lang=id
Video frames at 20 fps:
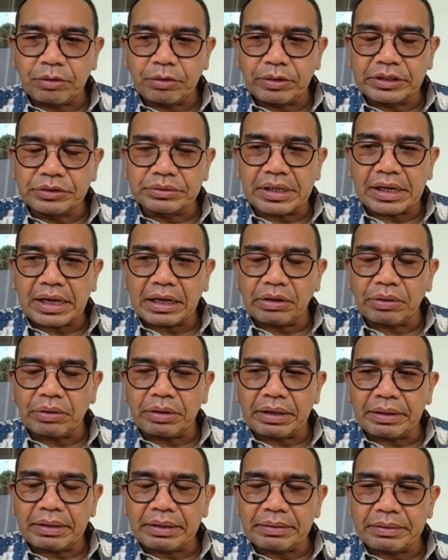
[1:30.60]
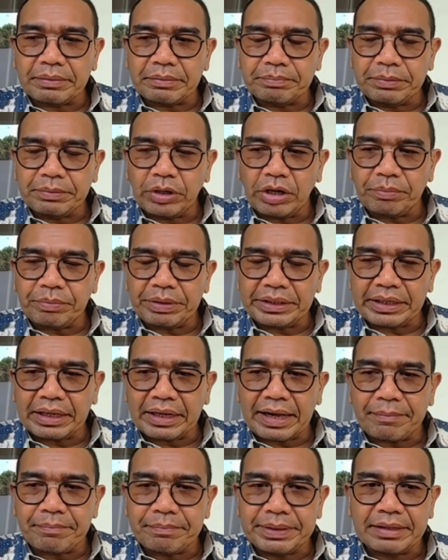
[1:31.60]
tidak boleh juga kalau
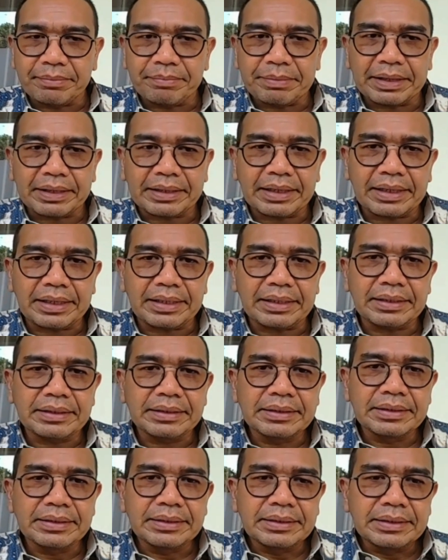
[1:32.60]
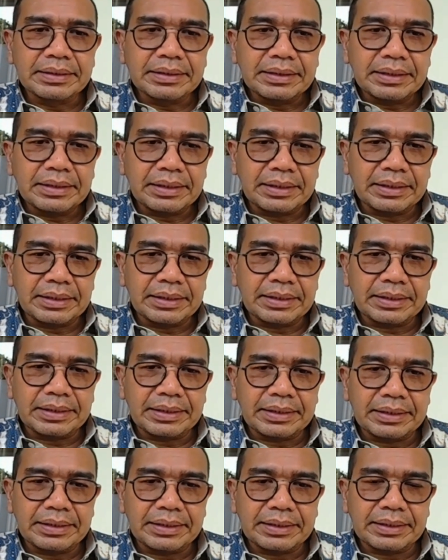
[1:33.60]
BUMN yang ngambil maka
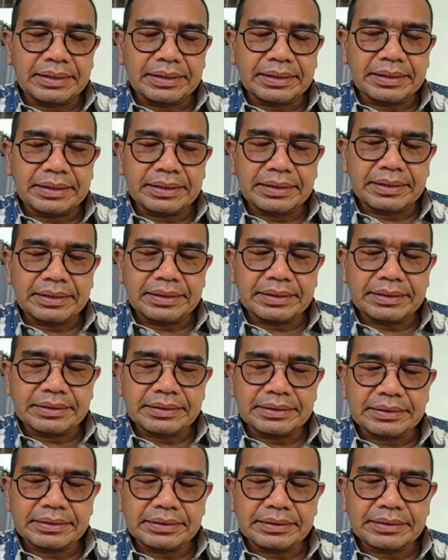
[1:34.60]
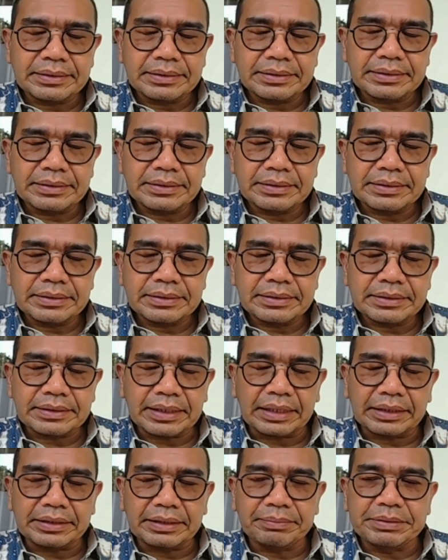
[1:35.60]
uh,
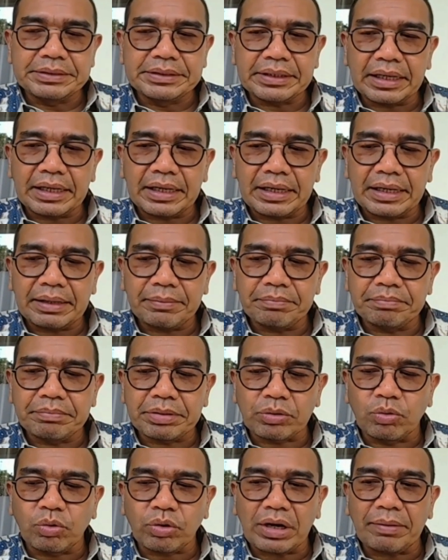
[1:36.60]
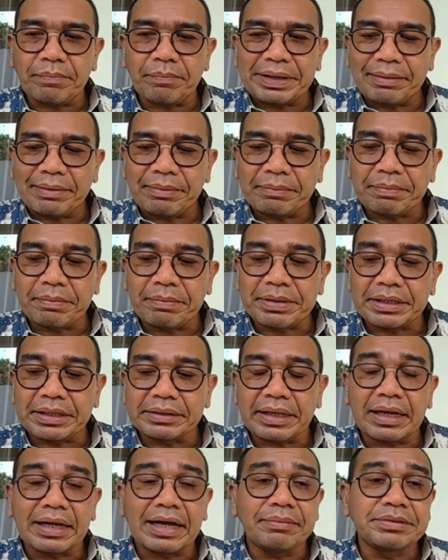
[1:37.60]
nanti bisa berkurang pendapatan
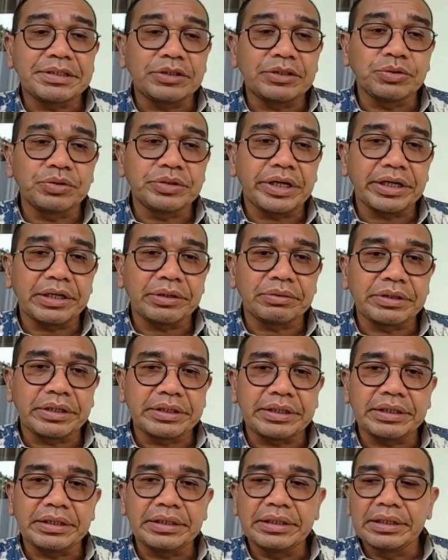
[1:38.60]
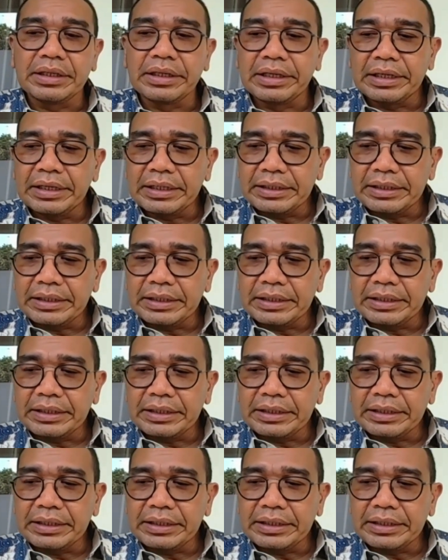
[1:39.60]
pemerintah nggak bisa juga gitu. Jadi